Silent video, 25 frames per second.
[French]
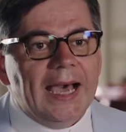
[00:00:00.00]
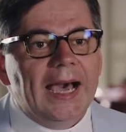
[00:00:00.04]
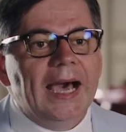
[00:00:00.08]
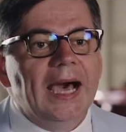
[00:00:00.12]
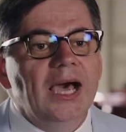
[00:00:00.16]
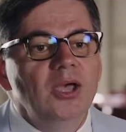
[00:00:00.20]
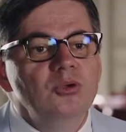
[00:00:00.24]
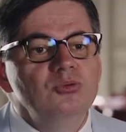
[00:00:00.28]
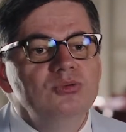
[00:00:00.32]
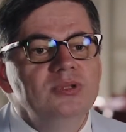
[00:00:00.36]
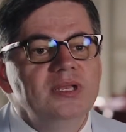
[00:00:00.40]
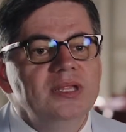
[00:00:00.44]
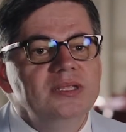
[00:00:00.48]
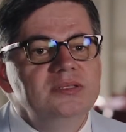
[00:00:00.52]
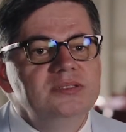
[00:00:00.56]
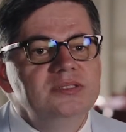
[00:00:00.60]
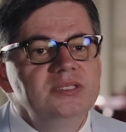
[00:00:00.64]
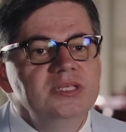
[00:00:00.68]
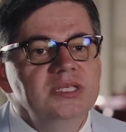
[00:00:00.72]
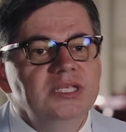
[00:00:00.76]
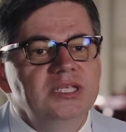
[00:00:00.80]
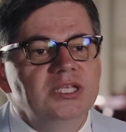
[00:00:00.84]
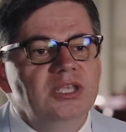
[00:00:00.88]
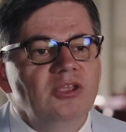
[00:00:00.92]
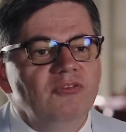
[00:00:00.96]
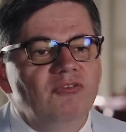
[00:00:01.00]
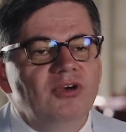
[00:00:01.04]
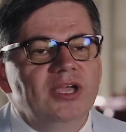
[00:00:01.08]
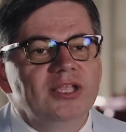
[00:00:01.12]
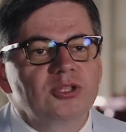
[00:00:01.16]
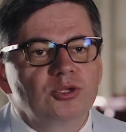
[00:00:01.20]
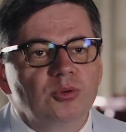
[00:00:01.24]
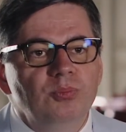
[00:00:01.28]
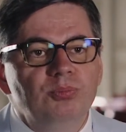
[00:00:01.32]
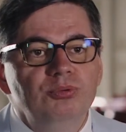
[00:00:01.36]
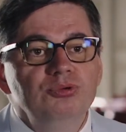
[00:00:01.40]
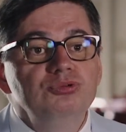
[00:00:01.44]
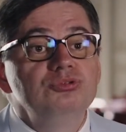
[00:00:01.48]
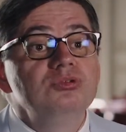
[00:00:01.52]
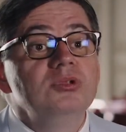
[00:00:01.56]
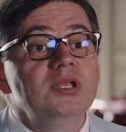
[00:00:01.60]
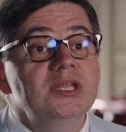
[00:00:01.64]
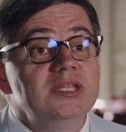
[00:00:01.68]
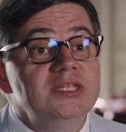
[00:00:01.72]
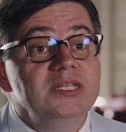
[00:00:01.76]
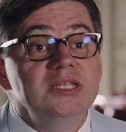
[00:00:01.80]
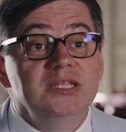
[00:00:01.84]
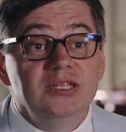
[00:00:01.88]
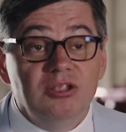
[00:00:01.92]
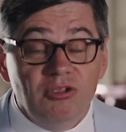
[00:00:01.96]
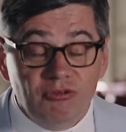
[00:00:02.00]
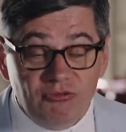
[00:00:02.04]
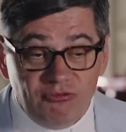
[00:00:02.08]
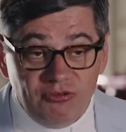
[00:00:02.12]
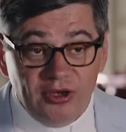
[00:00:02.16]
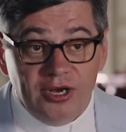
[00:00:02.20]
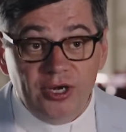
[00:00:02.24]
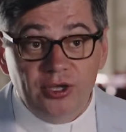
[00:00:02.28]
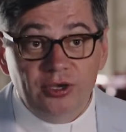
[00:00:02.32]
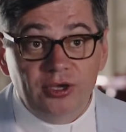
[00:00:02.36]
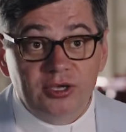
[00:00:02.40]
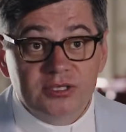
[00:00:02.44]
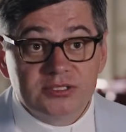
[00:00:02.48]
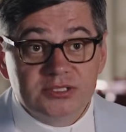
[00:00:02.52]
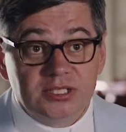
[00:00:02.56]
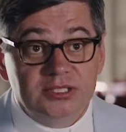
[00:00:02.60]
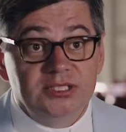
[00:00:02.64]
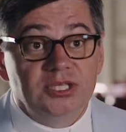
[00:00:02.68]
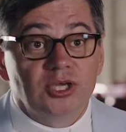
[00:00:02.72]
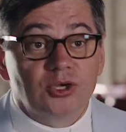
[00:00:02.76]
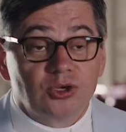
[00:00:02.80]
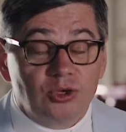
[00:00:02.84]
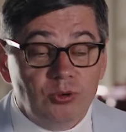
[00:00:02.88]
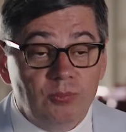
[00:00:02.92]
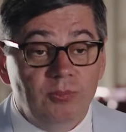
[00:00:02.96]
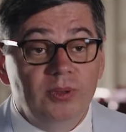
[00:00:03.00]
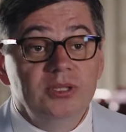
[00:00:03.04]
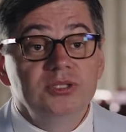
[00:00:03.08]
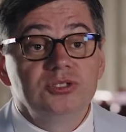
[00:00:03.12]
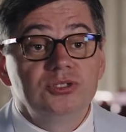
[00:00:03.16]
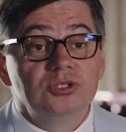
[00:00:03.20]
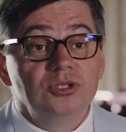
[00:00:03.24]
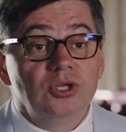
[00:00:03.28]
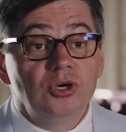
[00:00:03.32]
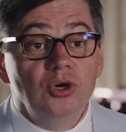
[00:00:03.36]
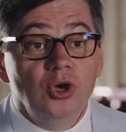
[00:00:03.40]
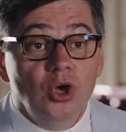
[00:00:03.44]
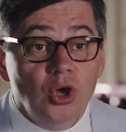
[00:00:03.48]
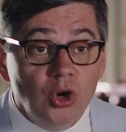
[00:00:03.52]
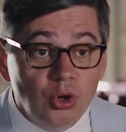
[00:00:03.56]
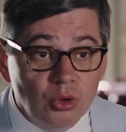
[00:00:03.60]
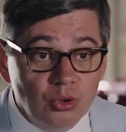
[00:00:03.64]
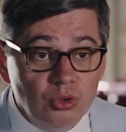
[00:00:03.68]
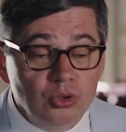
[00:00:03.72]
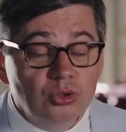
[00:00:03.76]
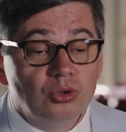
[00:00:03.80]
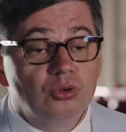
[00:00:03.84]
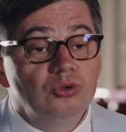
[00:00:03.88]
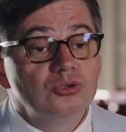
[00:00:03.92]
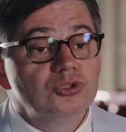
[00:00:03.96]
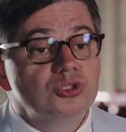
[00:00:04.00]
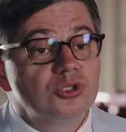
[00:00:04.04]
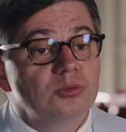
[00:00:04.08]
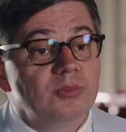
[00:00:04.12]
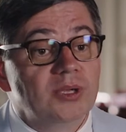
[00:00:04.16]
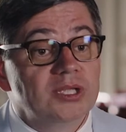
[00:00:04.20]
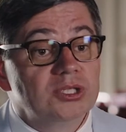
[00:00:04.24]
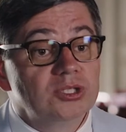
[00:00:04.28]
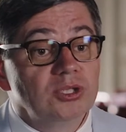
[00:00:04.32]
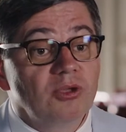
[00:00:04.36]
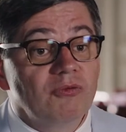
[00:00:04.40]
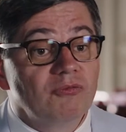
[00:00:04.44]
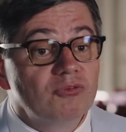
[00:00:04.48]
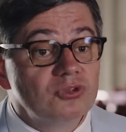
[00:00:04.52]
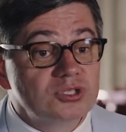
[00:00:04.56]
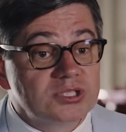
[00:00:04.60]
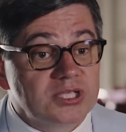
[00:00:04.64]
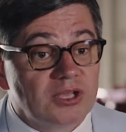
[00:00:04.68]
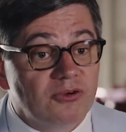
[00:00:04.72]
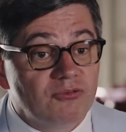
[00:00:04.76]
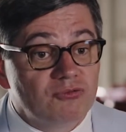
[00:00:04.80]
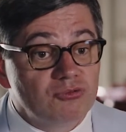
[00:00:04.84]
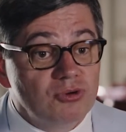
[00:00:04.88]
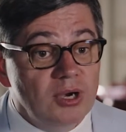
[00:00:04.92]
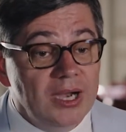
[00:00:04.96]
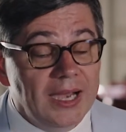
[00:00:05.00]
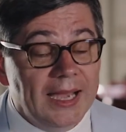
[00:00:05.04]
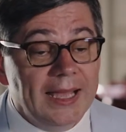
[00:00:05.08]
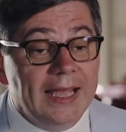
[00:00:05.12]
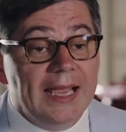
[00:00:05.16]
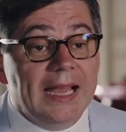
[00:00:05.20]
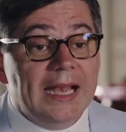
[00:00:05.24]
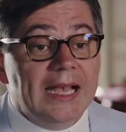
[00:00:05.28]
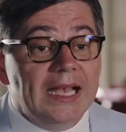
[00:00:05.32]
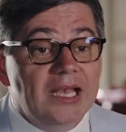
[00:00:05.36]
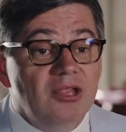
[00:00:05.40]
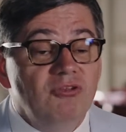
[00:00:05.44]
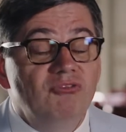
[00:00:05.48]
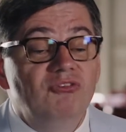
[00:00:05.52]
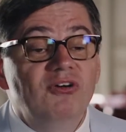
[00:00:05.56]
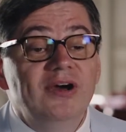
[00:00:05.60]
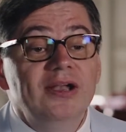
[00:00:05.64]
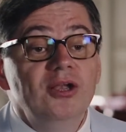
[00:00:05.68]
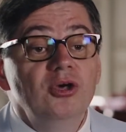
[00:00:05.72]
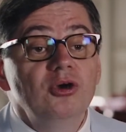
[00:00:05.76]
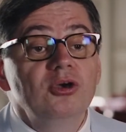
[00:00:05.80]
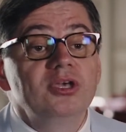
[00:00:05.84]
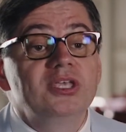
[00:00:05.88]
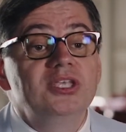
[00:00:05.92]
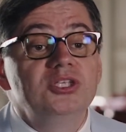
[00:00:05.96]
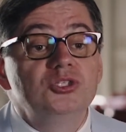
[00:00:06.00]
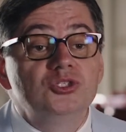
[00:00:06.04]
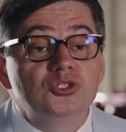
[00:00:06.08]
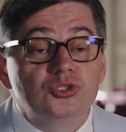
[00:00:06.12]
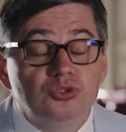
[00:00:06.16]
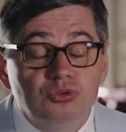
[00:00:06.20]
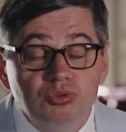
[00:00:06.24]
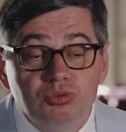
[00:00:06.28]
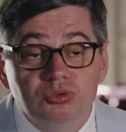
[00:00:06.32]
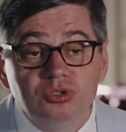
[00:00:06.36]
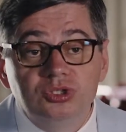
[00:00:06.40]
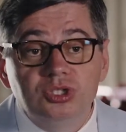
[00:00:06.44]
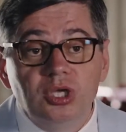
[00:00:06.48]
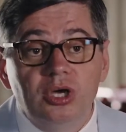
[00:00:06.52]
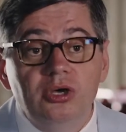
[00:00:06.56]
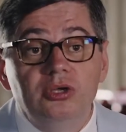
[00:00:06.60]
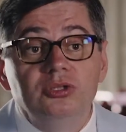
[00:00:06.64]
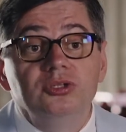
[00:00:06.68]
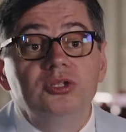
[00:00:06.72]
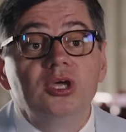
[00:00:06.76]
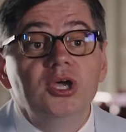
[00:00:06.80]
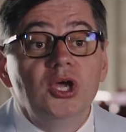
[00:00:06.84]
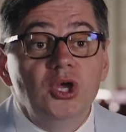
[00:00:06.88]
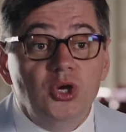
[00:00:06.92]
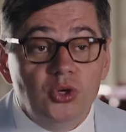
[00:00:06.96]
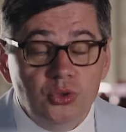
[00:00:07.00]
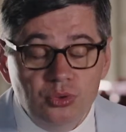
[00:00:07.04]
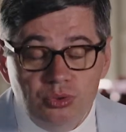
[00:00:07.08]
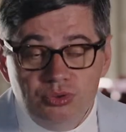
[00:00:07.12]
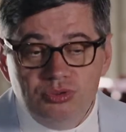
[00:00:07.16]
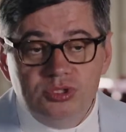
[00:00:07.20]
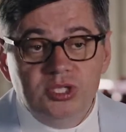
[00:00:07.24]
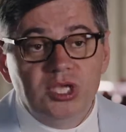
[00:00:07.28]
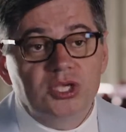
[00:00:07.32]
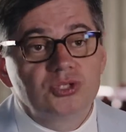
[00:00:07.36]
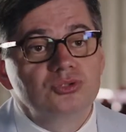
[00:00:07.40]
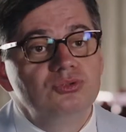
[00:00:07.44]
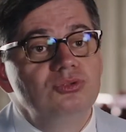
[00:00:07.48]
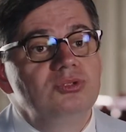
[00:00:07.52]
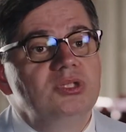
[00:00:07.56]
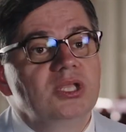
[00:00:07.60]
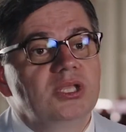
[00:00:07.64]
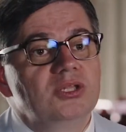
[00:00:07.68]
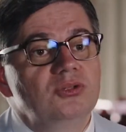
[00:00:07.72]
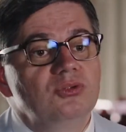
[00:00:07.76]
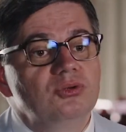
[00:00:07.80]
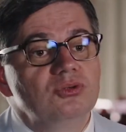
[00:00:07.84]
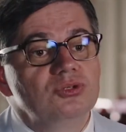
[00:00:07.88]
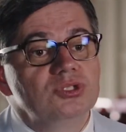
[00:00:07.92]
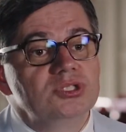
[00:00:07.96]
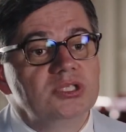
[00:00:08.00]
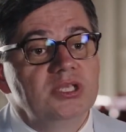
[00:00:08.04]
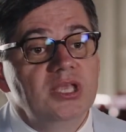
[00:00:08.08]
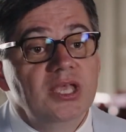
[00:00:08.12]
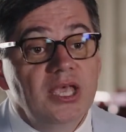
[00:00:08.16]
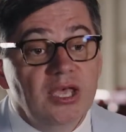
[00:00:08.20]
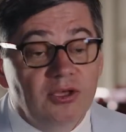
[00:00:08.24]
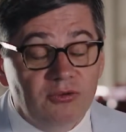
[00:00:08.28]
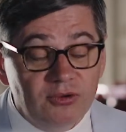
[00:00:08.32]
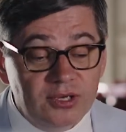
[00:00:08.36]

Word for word: à une éthique qui va être plus une éthique des valeurs, c'est-à-dire que maintenant, le consommateur veut savoir les valeurs qui sous-tendent l'usage de technologies.